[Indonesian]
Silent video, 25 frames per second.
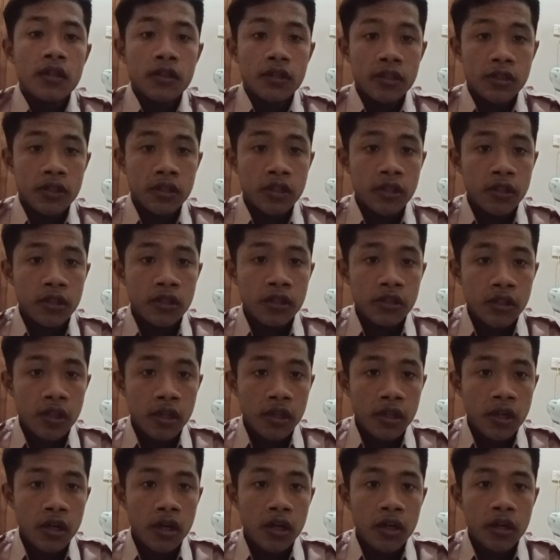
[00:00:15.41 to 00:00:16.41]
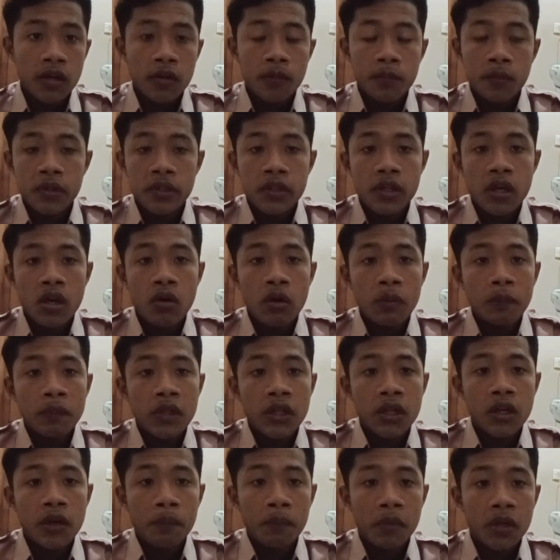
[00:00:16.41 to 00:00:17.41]
1 Di sini saya akan menjawab
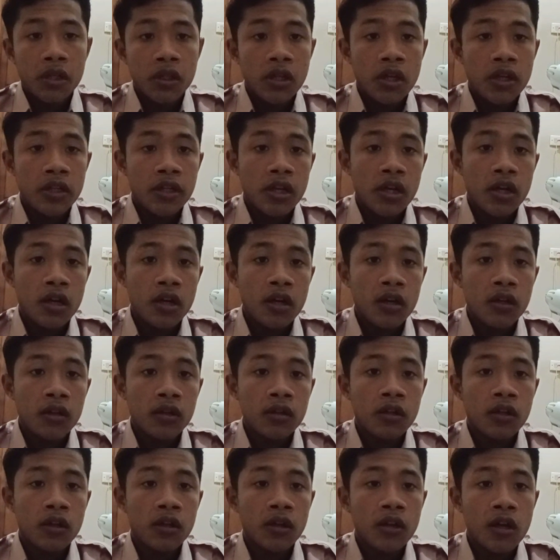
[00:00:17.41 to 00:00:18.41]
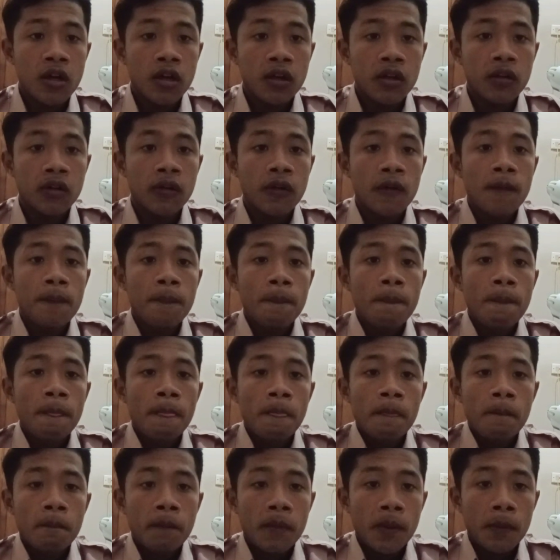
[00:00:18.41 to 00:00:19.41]
tiga pertanyaan tentang
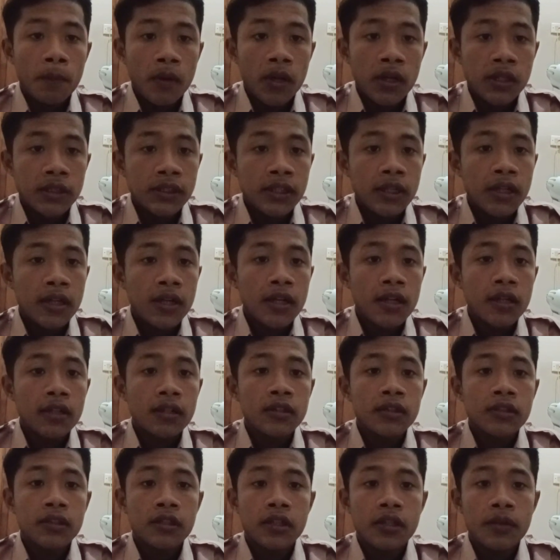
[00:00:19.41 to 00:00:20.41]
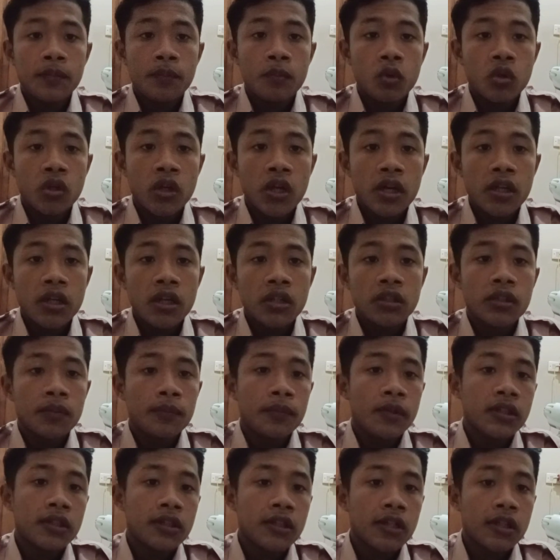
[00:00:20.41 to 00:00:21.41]
Pembelajaran Seni Budaya
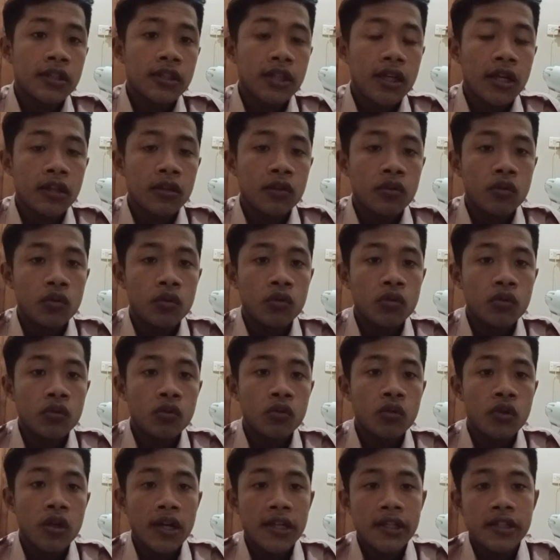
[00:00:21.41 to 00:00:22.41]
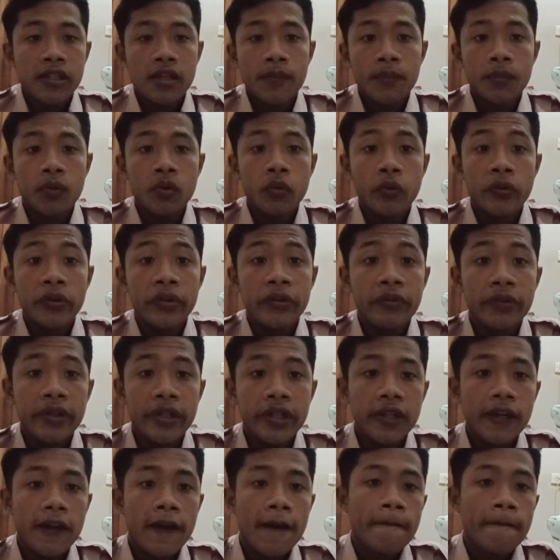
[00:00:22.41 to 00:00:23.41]
semester 1 Tugasnya Bu Wiwi